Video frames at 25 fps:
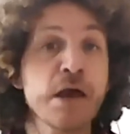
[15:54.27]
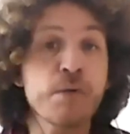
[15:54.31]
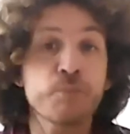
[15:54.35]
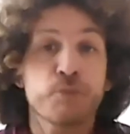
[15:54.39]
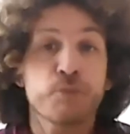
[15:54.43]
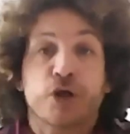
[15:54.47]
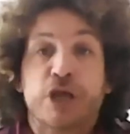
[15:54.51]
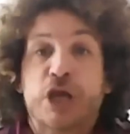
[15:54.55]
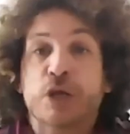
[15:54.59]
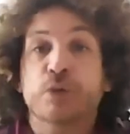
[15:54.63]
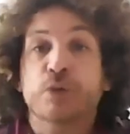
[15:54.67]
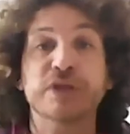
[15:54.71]

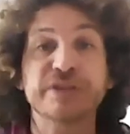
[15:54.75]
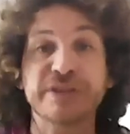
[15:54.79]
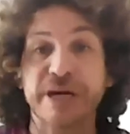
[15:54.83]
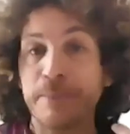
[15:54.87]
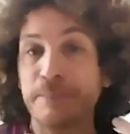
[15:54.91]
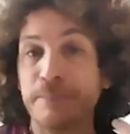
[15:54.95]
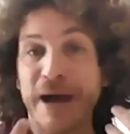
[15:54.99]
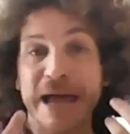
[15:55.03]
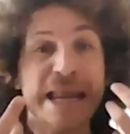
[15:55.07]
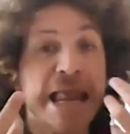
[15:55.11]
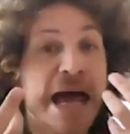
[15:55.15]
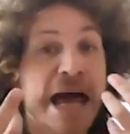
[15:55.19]
Porque
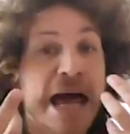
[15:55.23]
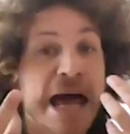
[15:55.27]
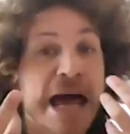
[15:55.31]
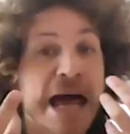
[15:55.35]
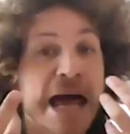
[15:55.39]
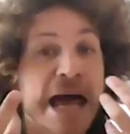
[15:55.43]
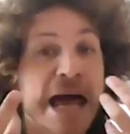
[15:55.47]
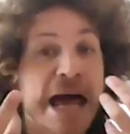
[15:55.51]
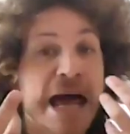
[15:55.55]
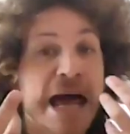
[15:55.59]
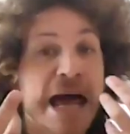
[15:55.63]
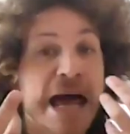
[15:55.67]
nuestra
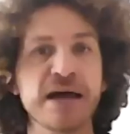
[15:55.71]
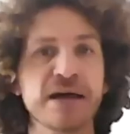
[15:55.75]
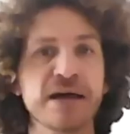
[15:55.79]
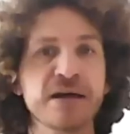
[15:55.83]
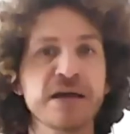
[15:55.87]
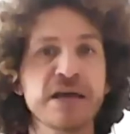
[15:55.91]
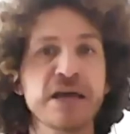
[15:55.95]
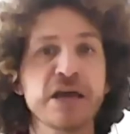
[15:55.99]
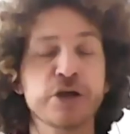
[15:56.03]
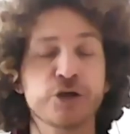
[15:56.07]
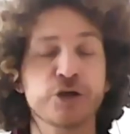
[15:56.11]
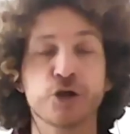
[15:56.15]

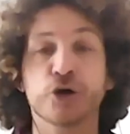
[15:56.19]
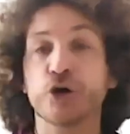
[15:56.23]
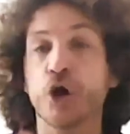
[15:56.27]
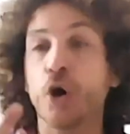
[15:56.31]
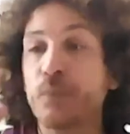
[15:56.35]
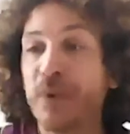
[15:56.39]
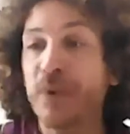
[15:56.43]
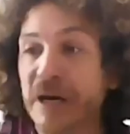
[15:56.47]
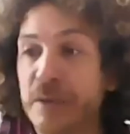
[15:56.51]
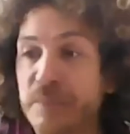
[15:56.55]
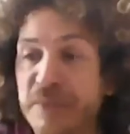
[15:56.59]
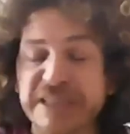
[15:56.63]
palabra ¿no?
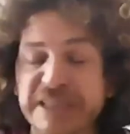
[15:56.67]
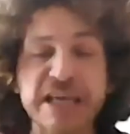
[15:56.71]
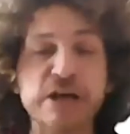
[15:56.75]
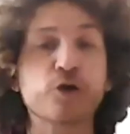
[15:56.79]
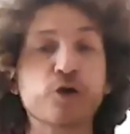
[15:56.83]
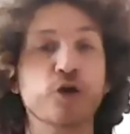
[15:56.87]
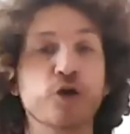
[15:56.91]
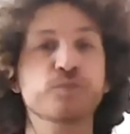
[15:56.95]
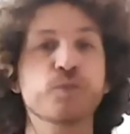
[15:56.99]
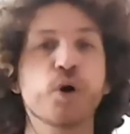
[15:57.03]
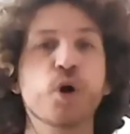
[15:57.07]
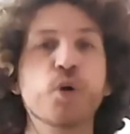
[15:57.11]
nos permite
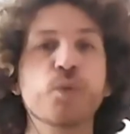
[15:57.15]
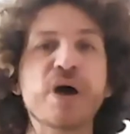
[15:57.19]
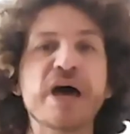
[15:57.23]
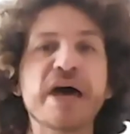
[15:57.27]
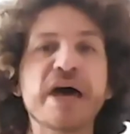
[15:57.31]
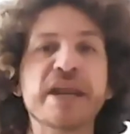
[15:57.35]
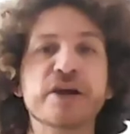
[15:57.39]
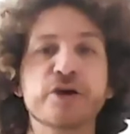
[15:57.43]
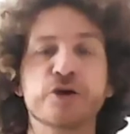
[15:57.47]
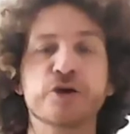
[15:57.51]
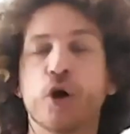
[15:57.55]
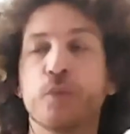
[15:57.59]

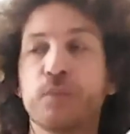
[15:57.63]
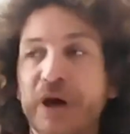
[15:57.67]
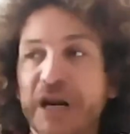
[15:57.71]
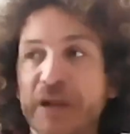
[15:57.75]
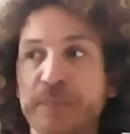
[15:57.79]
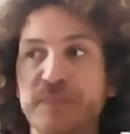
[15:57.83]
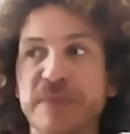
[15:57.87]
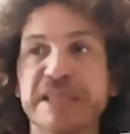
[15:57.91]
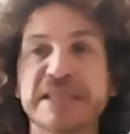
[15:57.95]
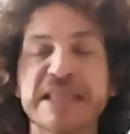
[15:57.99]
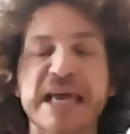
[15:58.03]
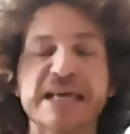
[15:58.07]
conmover, nos
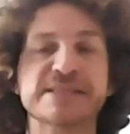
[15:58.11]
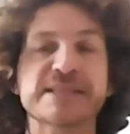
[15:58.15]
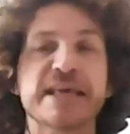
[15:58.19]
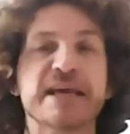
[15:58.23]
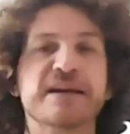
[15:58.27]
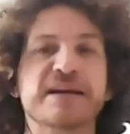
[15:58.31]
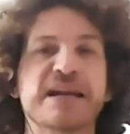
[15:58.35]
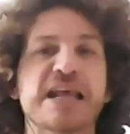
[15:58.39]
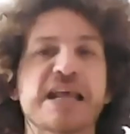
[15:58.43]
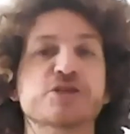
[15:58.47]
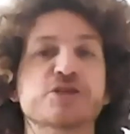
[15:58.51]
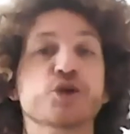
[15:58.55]
permite
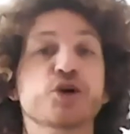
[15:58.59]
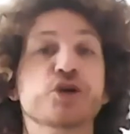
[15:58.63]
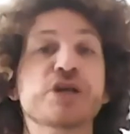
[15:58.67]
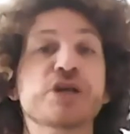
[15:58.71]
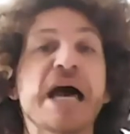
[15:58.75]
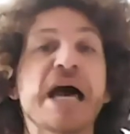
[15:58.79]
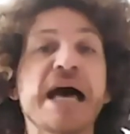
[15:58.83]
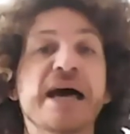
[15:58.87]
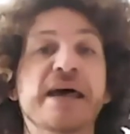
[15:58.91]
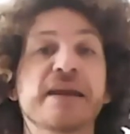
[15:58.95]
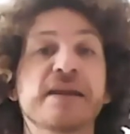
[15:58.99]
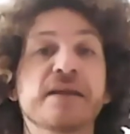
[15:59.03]
hacer
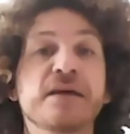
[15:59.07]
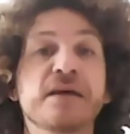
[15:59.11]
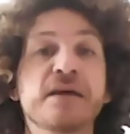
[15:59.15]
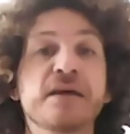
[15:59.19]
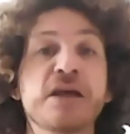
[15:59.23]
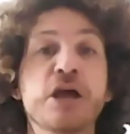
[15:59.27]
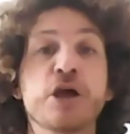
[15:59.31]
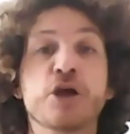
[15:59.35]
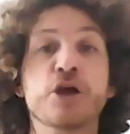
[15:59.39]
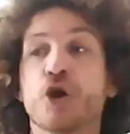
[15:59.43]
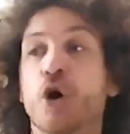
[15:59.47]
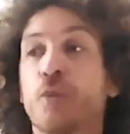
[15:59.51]
razonar,
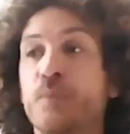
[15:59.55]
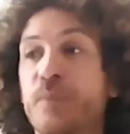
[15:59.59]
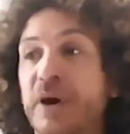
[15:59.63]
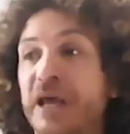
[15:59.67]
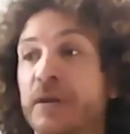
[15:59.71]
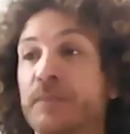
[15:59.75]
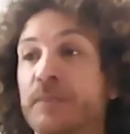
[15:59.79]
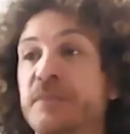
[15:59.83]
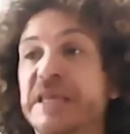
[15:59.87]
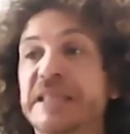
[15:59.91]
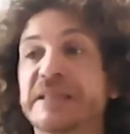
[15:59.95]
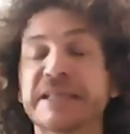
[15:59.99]
nos
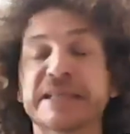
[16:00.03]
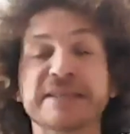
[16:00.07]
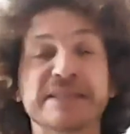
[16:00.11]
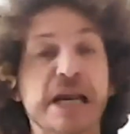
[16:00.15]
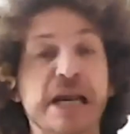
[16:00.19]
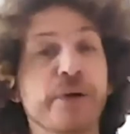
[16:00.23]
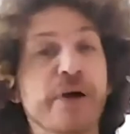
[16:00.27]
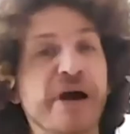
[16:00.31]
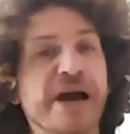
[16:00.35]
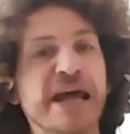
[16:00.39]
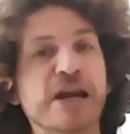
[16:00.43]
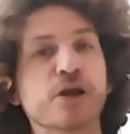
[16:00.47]
permite
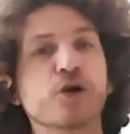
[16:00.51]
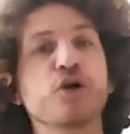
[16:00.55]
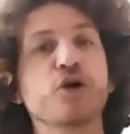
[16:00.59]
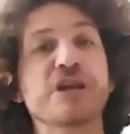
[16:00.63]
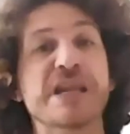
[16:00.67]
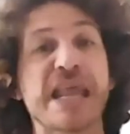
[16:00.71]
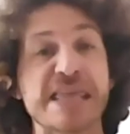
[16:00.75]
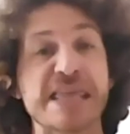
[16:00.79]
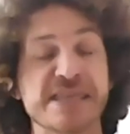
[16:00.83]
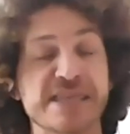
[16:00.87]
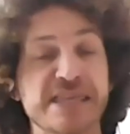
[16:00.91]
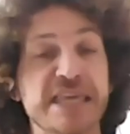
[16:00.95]
trabajar con
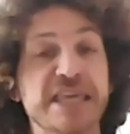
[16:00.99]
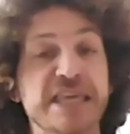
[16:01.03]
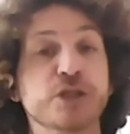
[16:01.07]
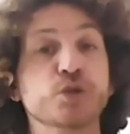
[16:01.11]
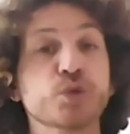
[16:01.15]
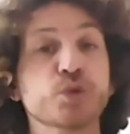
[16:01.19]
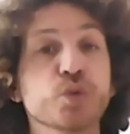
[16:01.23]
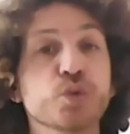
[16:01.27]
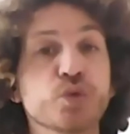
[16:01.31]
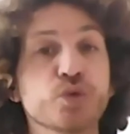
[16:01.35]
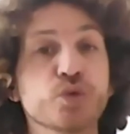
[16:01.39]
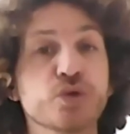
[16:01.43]
la
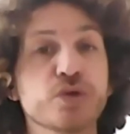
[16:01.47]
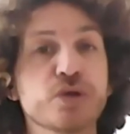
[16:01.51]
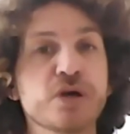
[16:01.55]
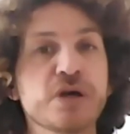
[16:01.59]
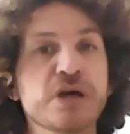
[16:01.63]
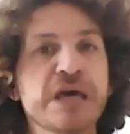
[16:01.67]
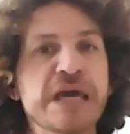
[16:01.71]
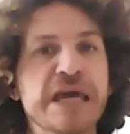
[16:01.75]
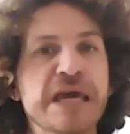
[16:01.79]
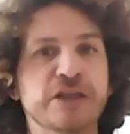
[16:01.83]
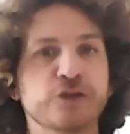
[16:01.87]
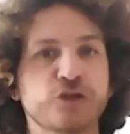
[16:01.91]
inquietud,
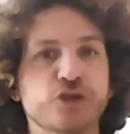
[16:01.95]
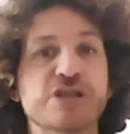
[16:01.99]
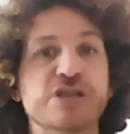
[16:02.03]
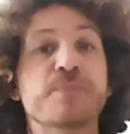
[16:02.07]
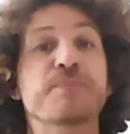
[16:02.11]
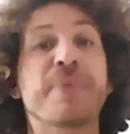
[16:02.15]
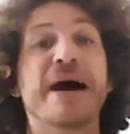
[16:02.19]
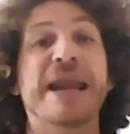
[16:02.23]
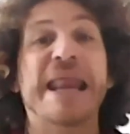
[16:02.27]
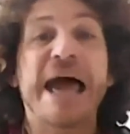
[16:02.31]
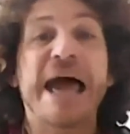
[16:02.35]
entonces, para